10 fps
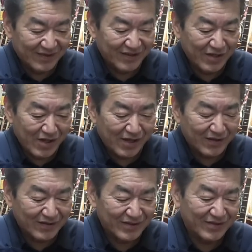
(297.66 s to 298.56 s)
でね
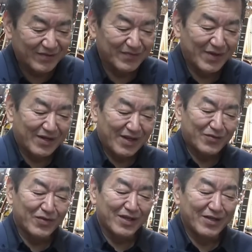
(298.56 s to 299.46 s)
まあ
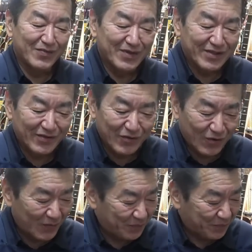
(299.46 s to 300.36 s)
後でやりますけど